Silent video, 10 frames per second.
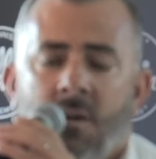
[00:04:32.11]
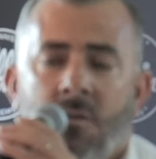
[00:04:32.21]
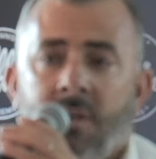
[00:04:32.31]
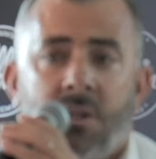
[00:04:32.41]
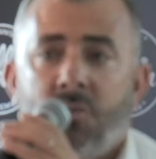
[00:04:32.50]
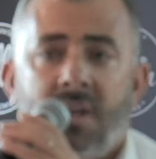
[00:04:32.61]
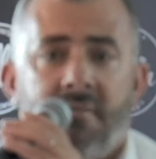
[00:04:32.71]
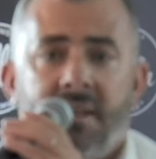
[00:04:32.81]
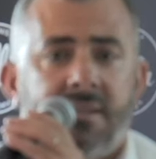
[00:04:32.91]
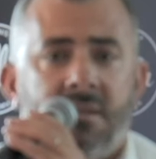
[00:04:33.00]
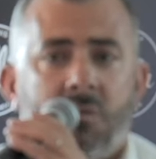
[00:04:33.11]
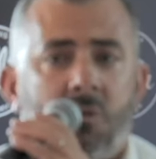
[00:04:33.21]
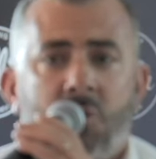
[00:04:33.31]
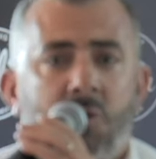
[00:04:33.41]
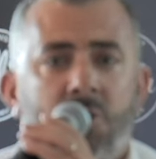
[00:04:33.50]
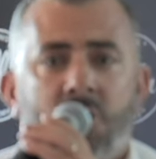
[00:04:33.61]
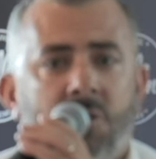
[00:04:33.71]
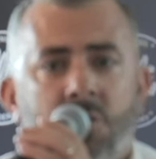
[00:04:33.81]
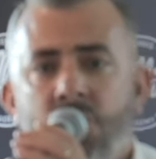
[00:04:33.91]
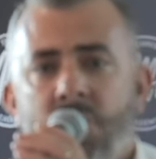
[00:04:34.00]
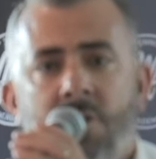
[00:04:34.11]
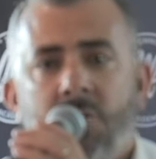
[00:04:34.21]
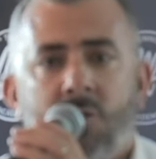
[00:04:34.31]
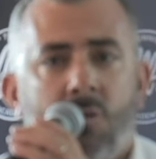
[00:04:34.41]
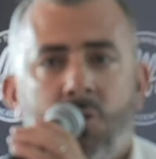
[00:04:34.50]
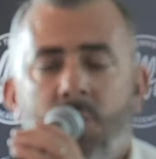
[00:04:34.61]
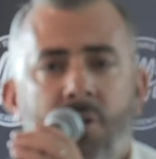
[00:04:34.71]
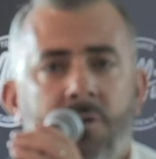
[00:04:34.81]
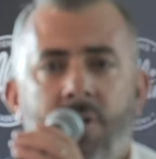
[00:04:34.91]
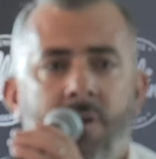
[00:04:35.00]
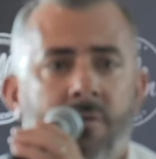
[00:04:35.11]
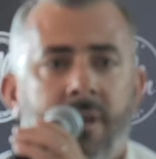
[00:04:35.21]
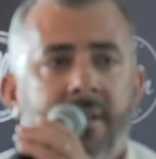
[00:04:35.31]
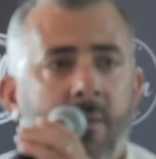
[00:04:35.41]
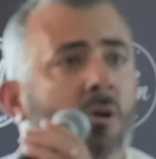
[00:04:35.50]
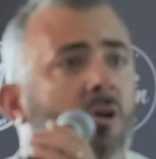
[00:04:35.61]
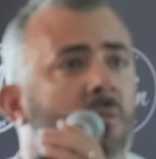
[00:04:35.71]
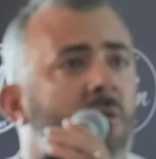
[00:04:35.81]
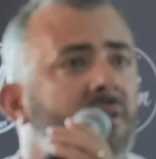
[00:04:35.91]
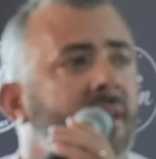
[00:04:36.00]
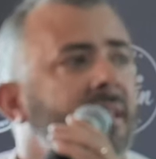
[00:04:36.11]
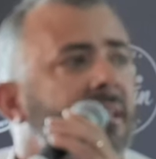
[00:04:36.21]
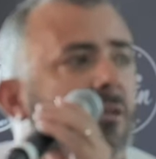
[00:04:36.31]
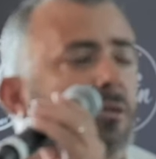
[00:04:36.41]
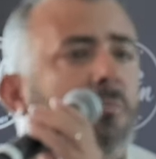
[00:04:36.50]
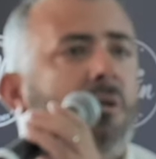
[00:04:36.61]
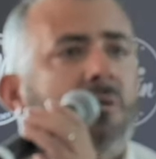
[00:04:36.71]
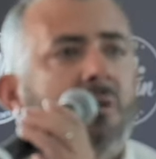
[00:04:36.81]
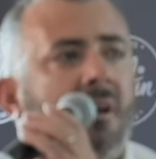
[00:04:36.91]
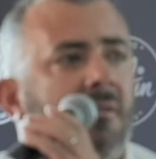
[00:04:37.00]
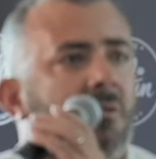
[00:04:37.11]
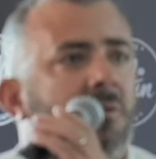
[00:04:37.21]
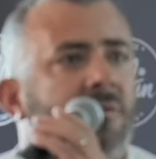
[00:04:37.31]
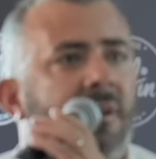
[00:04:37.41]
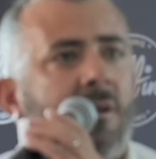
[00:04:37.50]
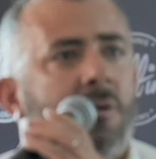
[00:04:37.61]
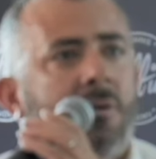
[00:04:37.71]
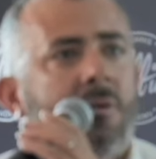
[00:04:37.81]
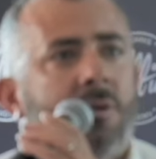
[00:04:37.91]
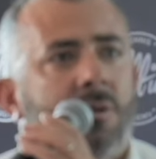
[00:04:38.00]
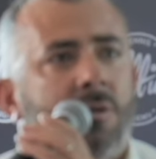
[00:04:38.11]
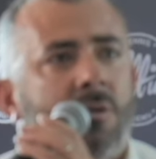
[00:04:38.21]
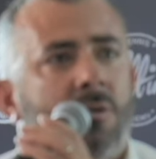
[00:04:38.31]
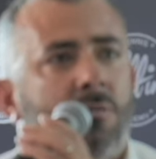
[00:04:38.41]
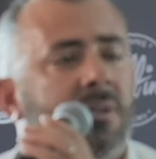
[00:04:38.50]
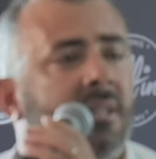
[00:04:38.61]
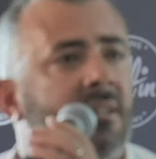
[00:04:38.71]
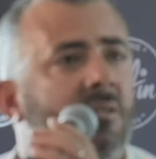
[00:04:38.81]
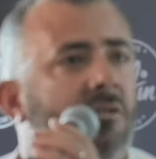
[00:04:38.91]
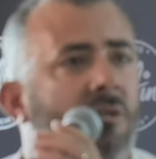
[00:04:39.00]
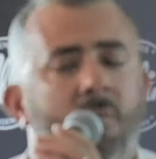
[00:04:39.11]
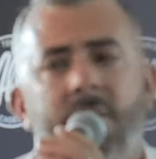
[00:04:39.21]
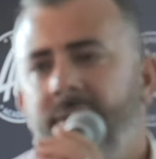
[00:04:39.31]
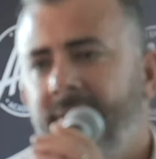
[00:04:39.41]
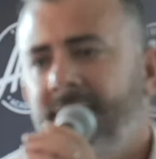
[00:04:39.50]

on a tout traversé en tant que coach, en tant que joueur, en tant qu'entrepreneur. On a d'abord commencé à être des entrepreneurs avant de faire euh, du tennis ensemble.